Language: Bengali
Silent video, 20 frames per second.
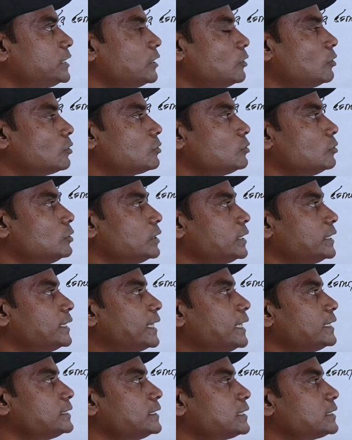লক্ষ্য করে দেখা
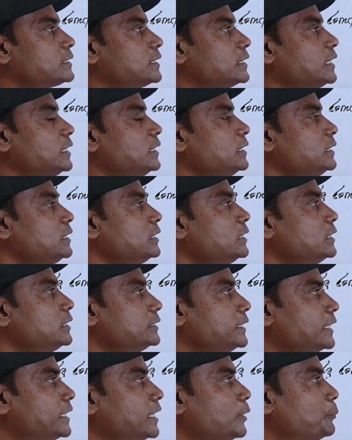যাচ্ছে
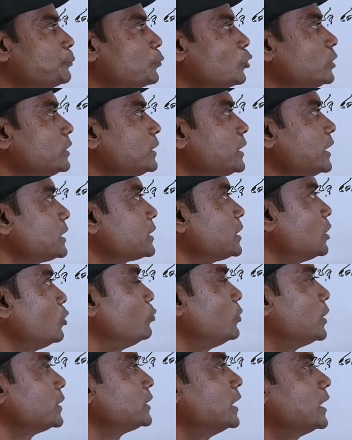যেখানে প্রত্যেকটা
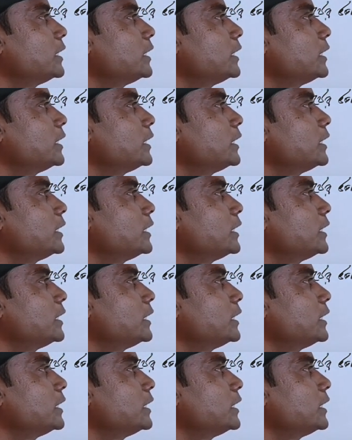উপাদান